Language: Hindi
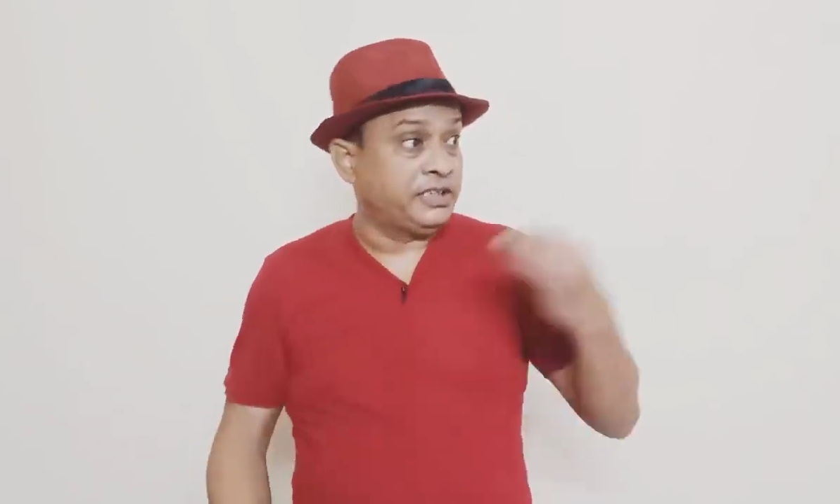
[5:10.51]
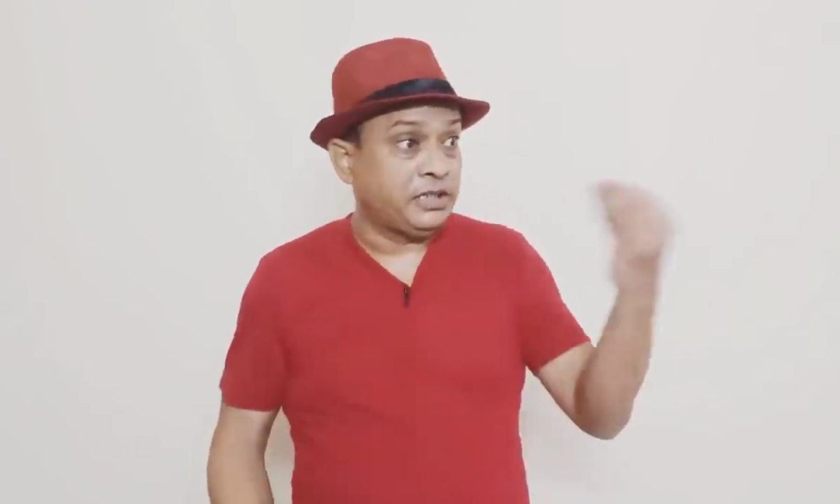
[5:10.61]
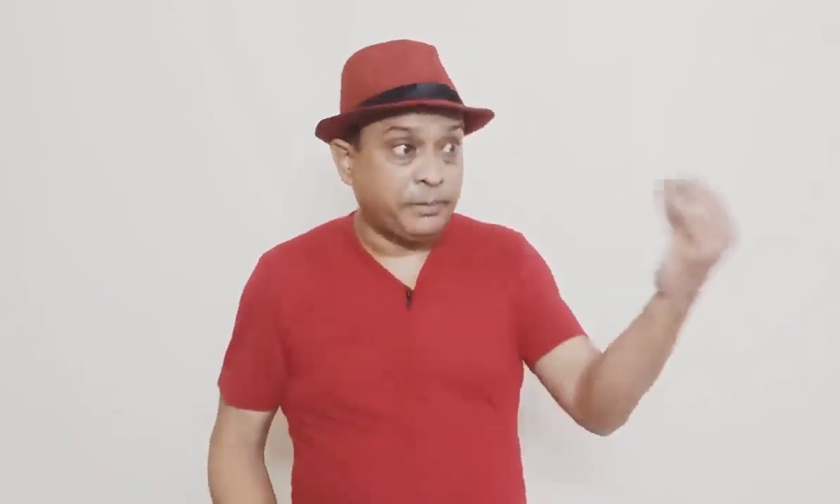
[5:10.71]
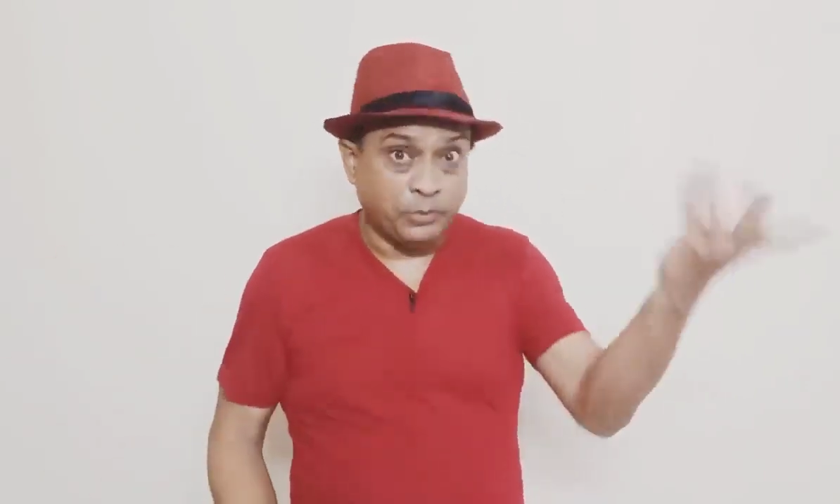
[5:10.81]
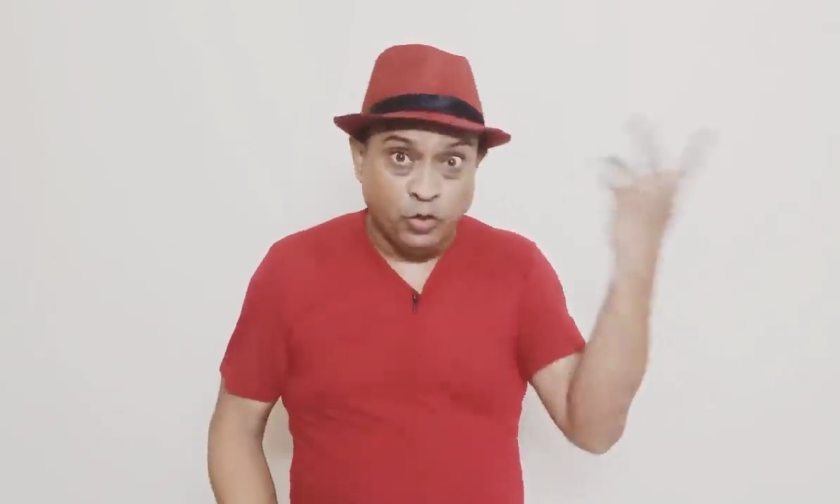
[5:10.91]
हैं
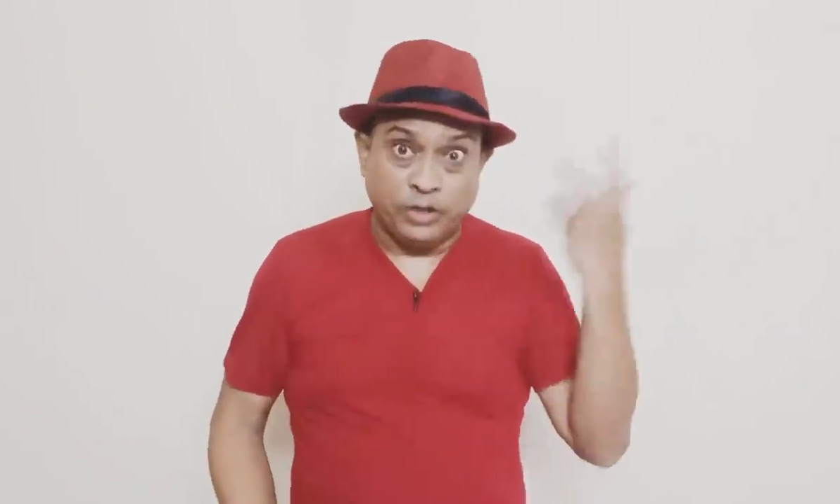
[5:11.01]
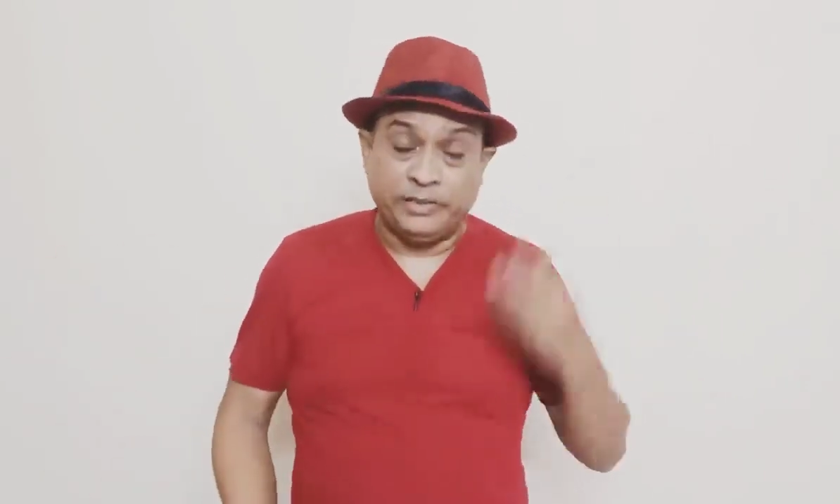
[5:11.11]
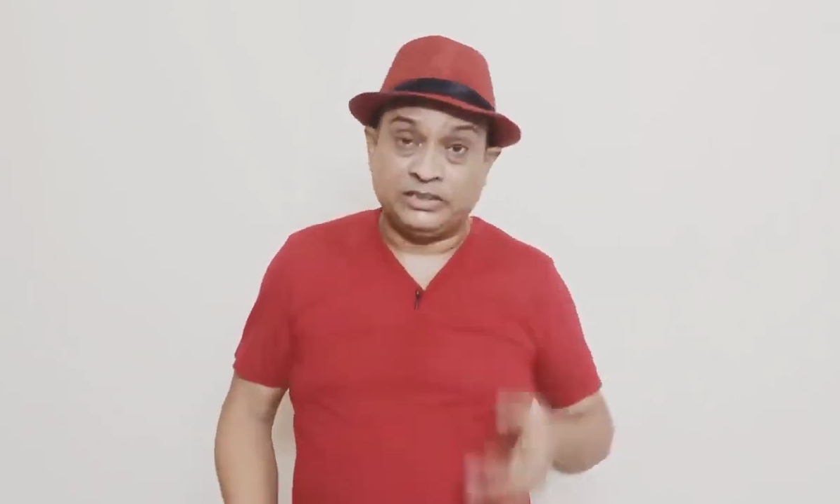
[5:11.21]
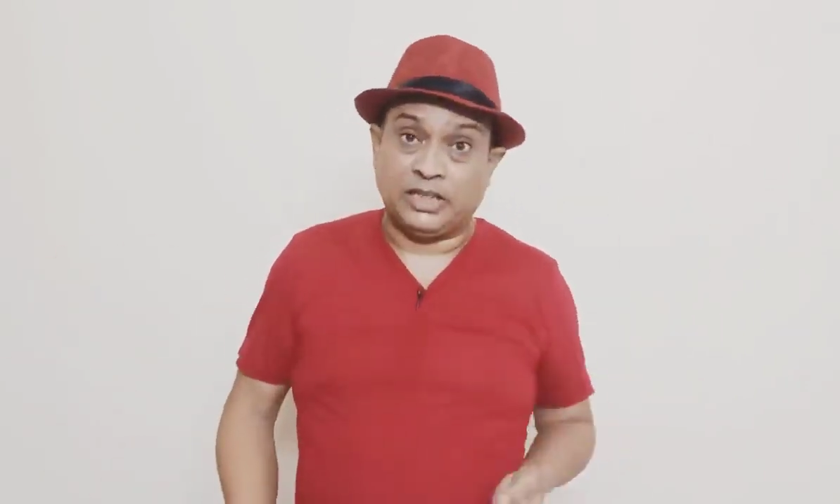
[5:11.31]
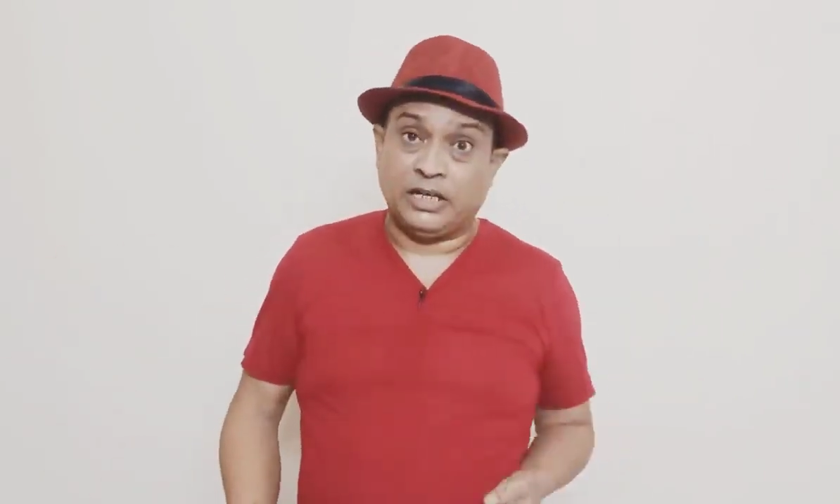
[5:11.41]
जिन्ना पे वो
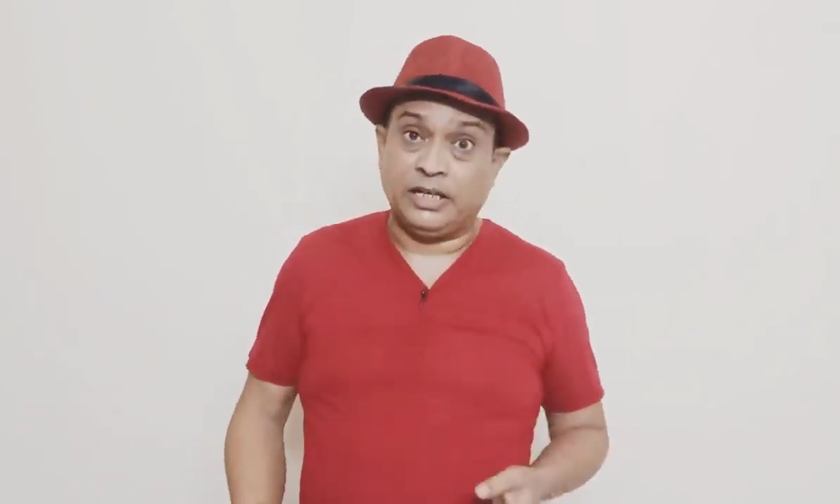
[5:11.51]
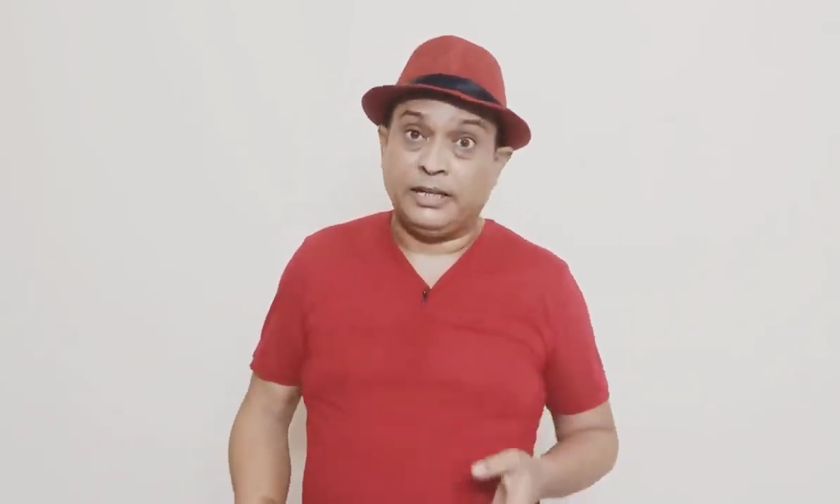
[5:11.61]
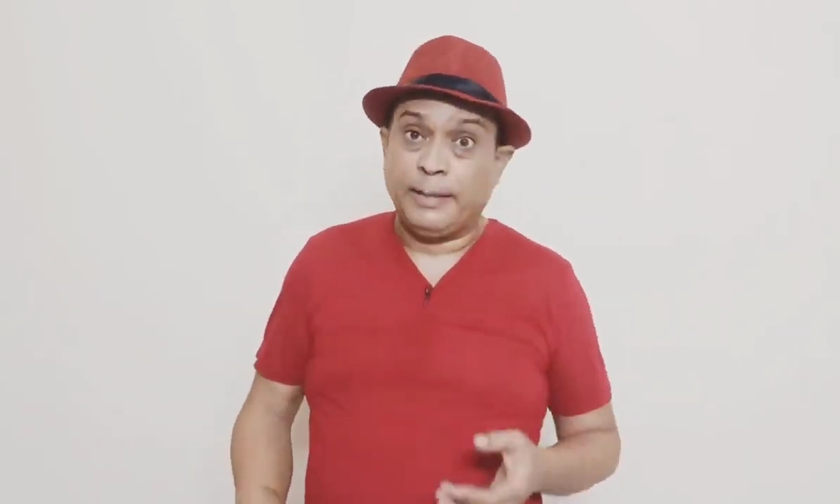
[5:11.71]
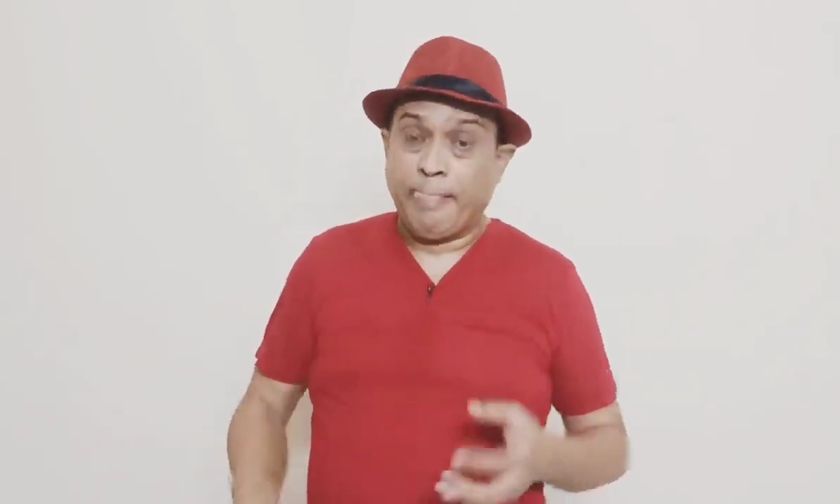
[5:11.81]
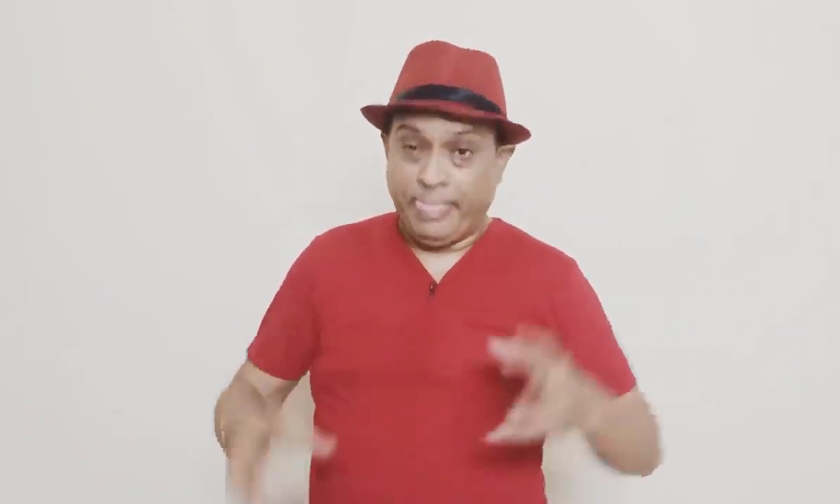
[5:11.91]
कमेंट्स कर रहे
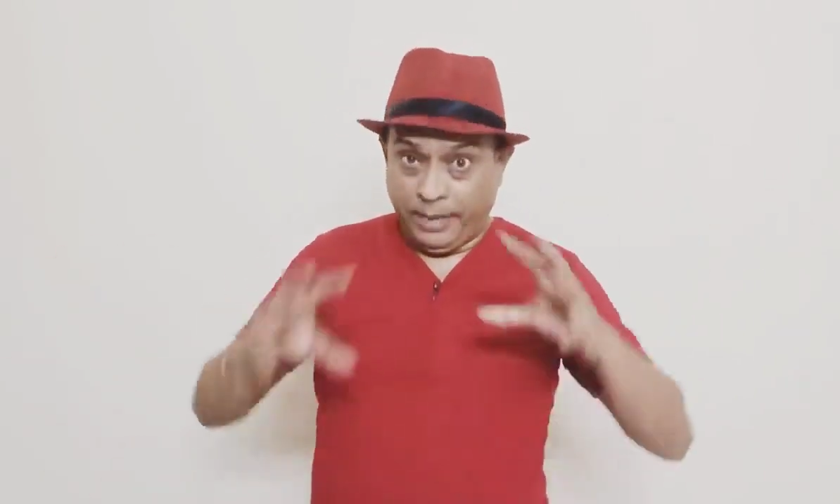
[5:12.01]
हैं